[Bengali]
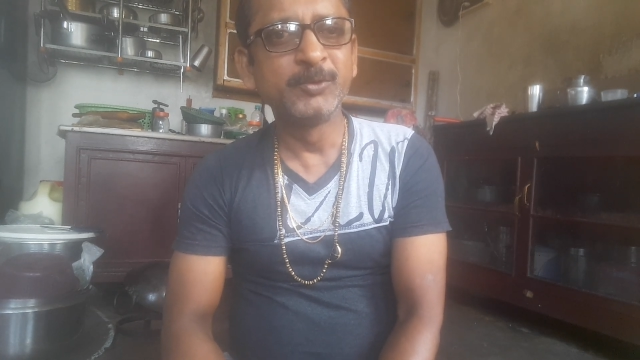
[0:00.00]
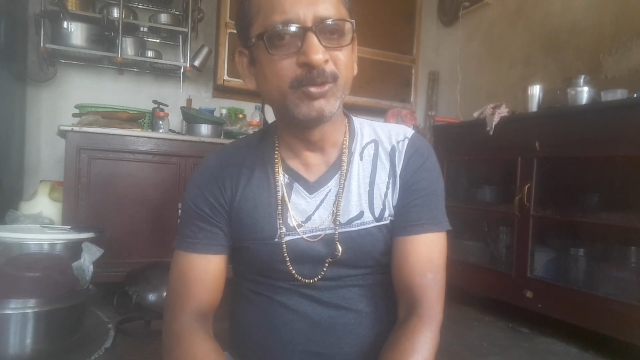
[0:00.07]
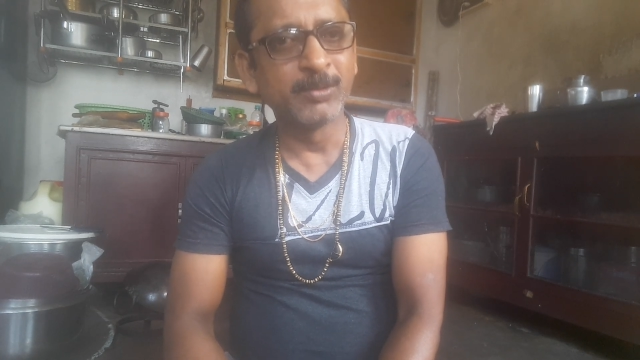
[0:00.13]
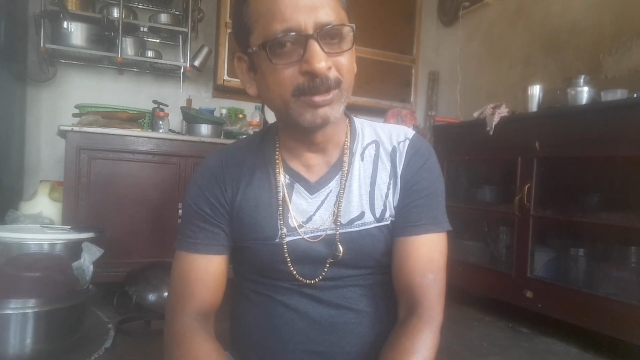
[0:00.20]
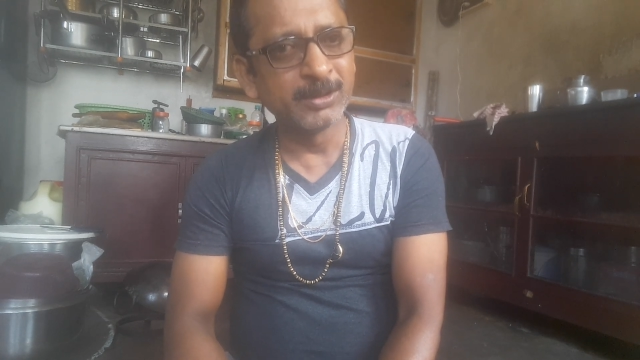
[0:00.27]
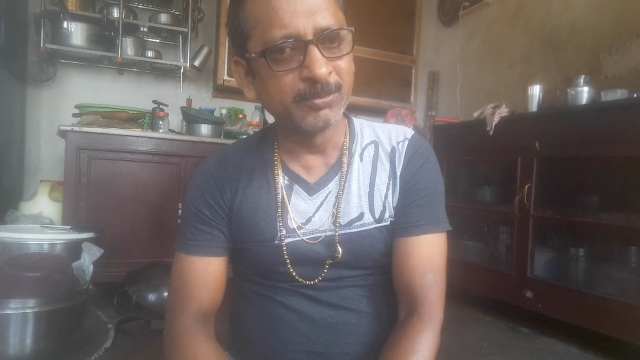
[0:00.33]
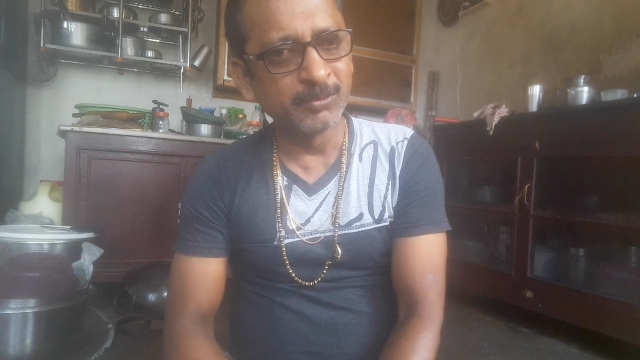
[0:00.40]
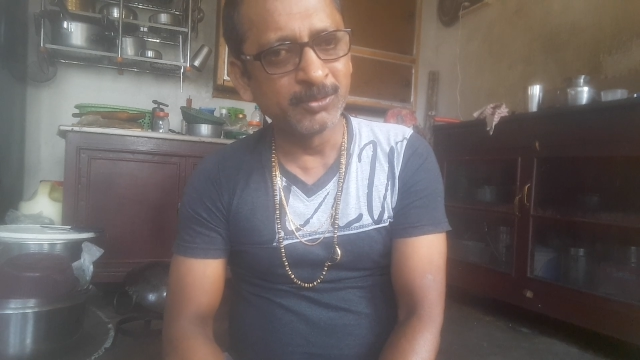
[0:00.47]

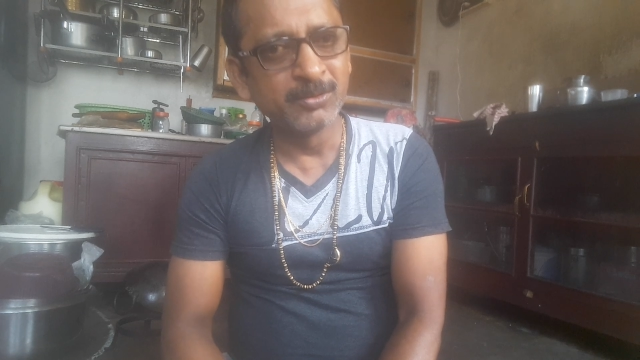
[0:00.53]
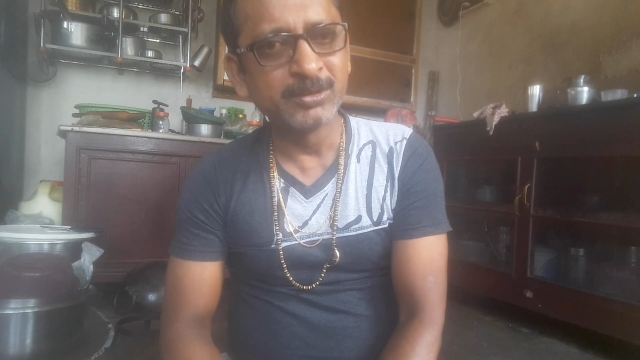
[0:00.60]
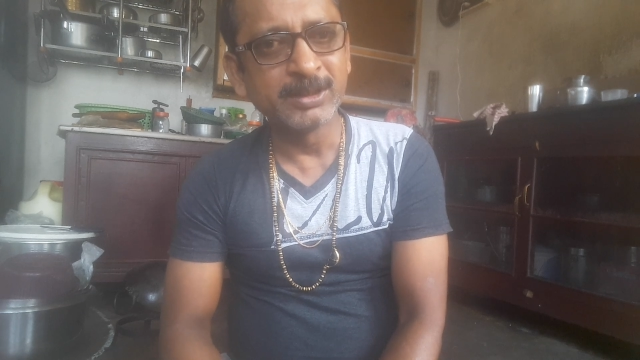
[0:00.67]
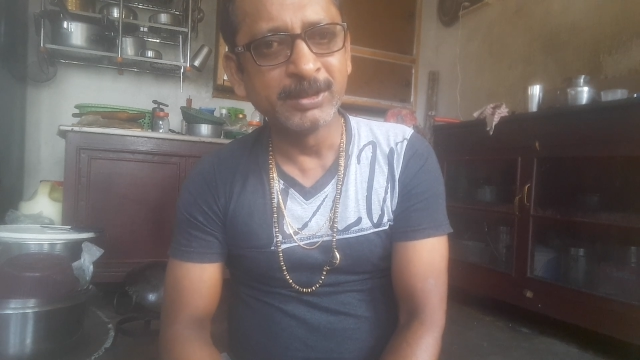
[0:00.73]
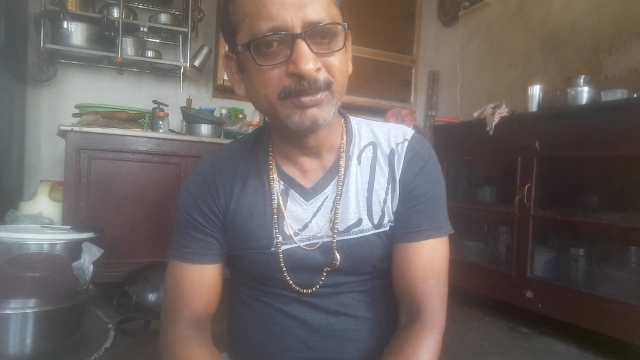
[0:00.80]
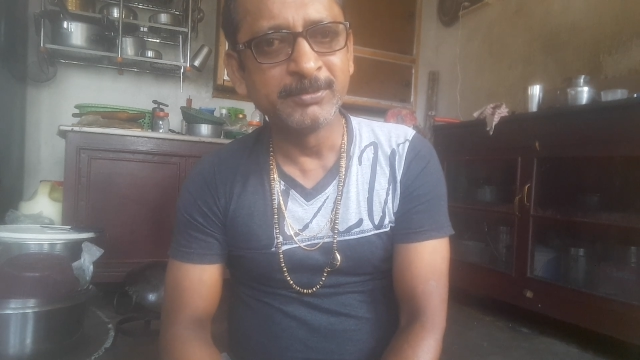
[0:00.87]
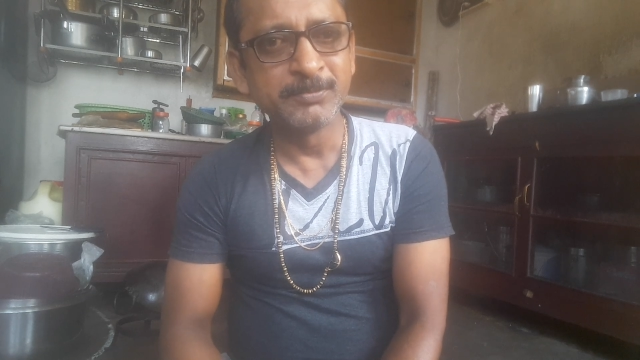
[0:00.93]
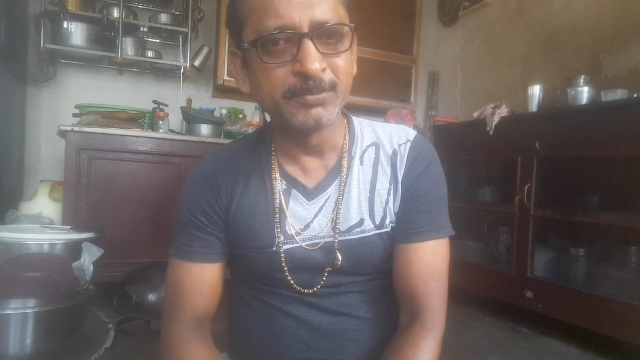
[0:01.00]
তোমাদের মনে
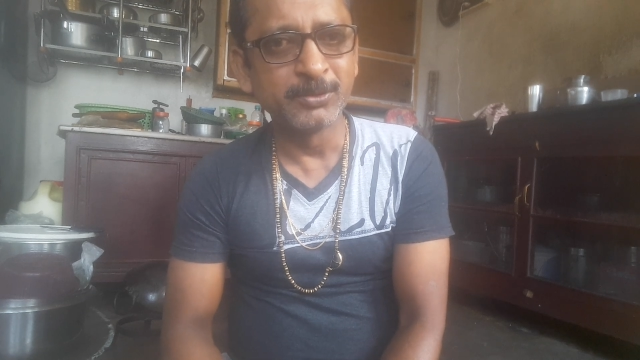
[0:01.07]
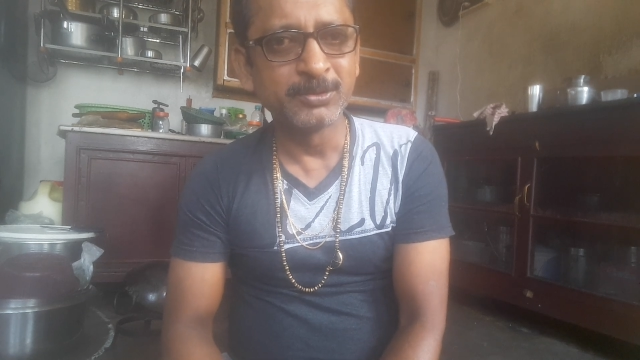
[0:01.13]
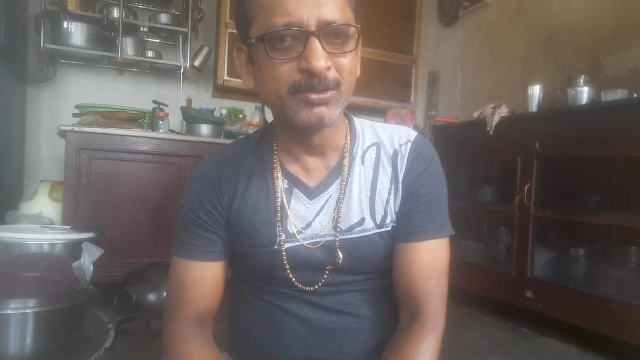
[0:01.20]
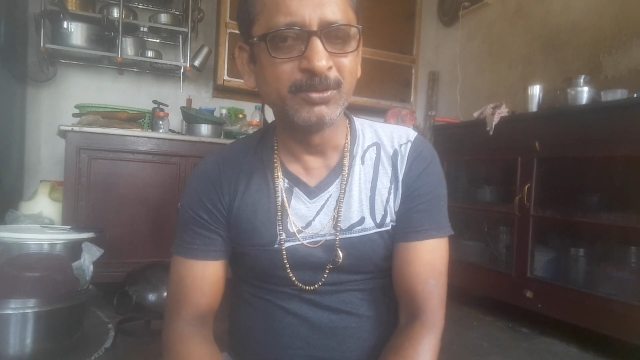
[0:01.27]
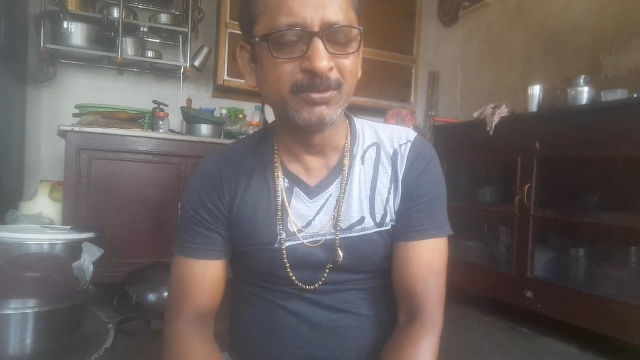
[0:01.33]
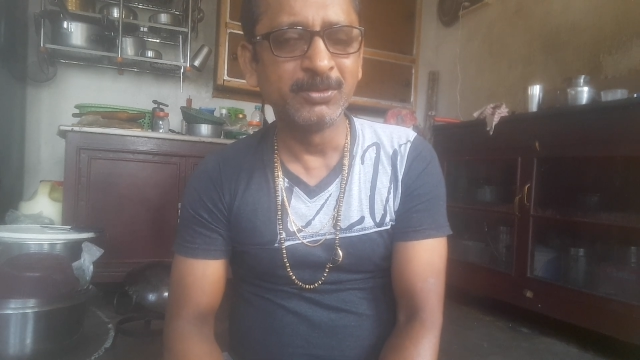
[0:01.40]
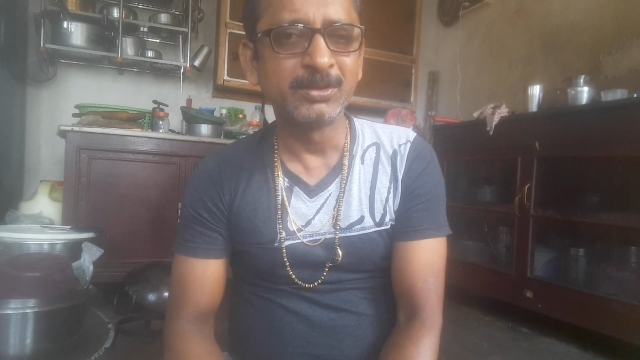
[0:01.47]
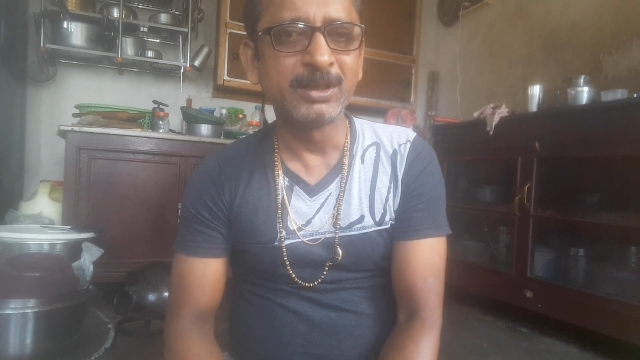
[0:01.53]
সেই
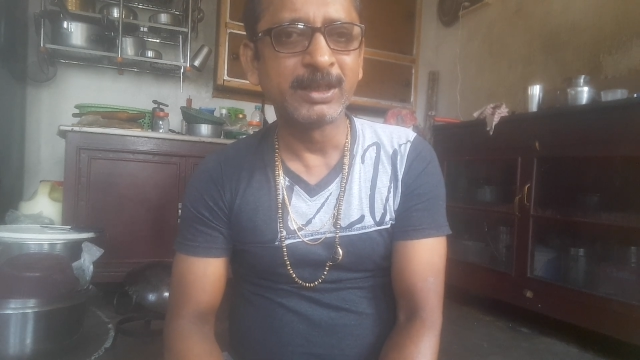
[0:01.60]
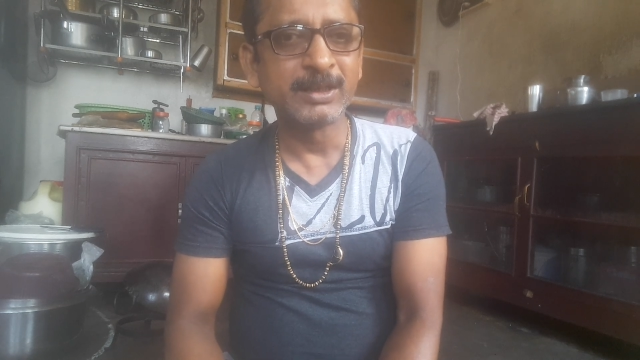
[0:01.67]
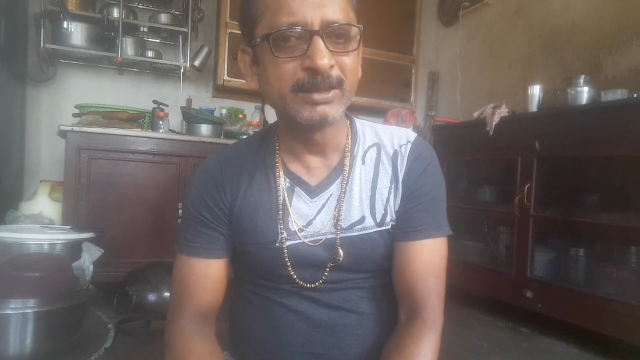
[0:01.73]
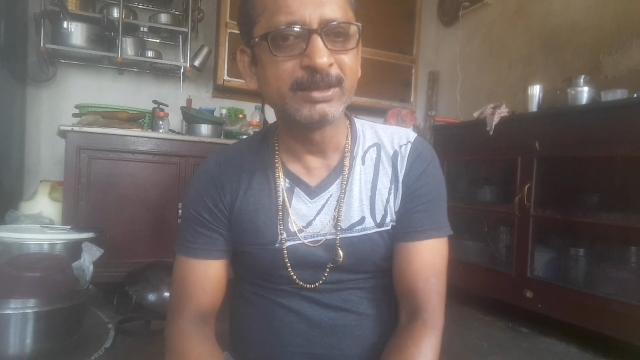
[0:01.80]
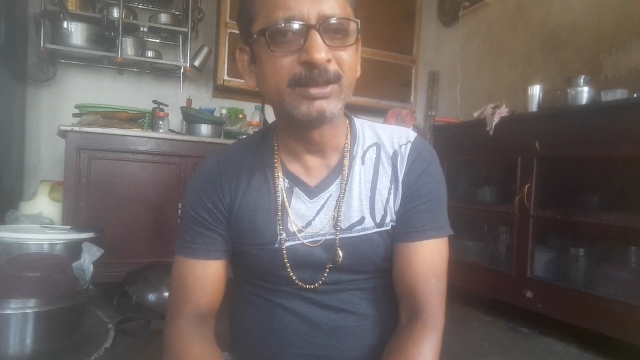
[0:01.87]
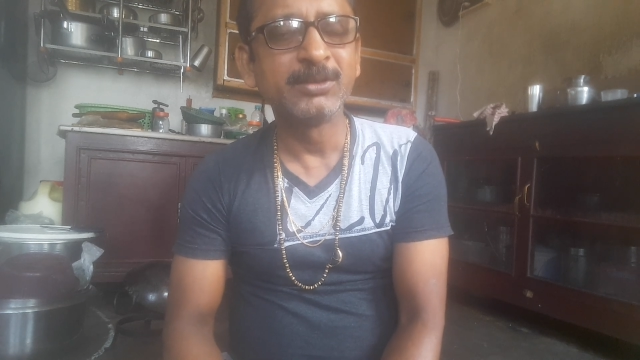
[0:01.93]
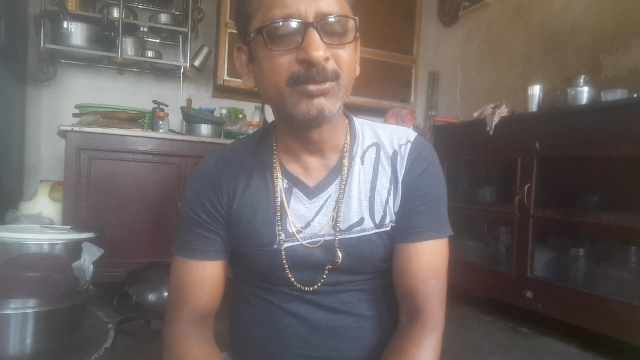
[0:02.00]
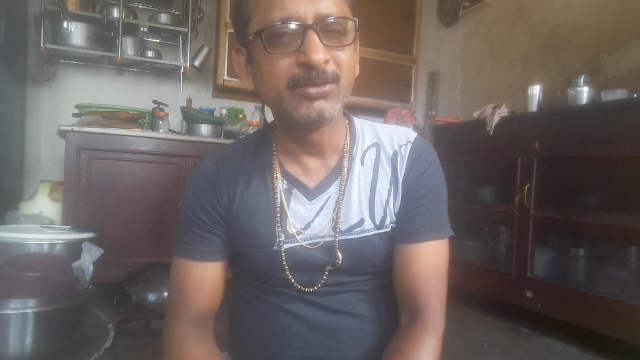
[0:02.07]
প্রশ্নগুলো থাকে
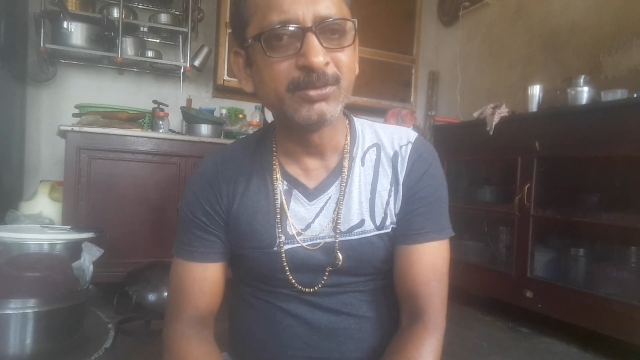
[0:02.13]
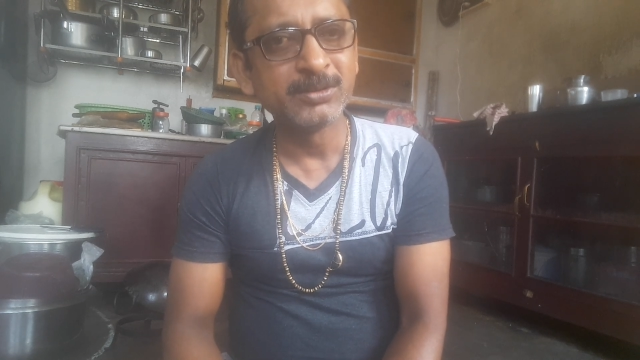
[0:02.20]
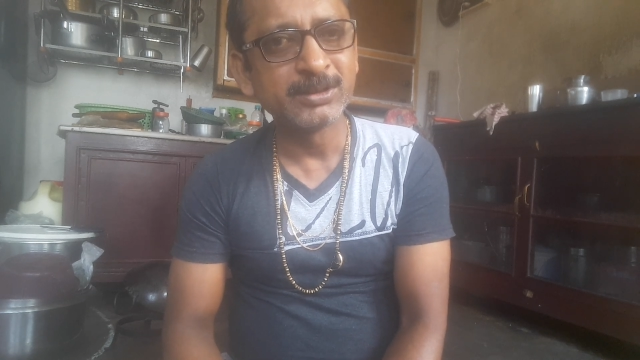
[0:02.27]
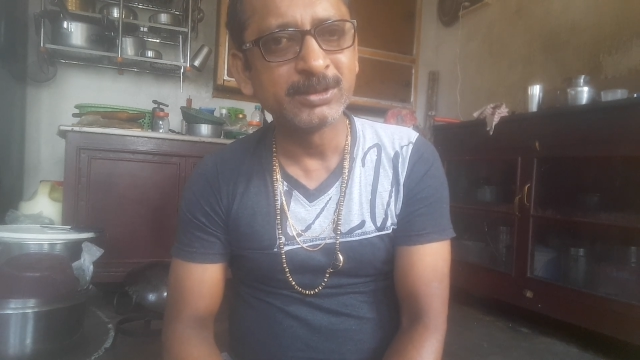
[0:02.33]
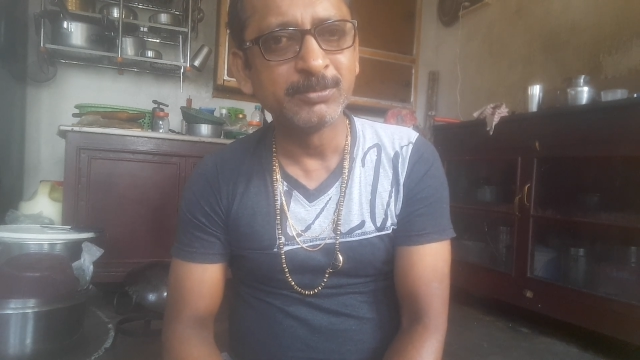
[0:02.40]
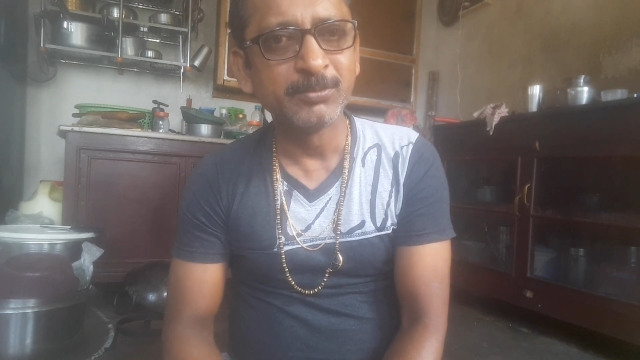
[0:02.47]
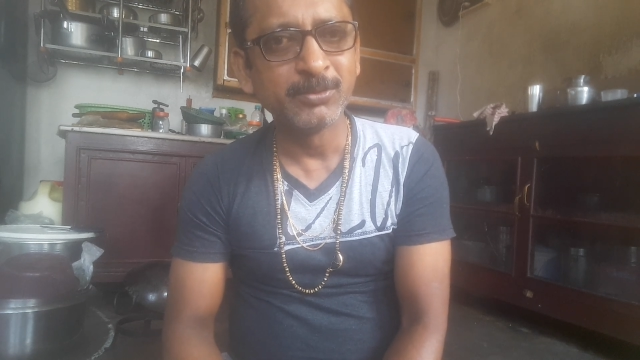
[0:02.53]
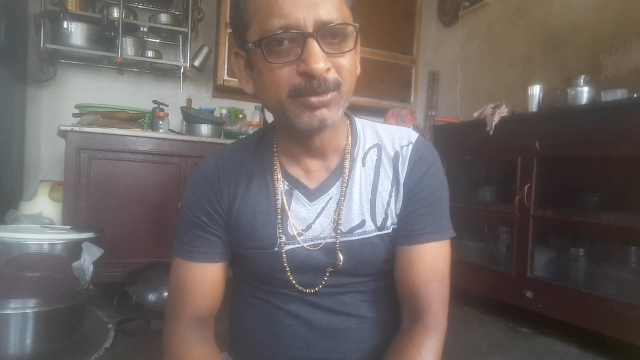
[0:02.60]
যেগুলো হচ্ছে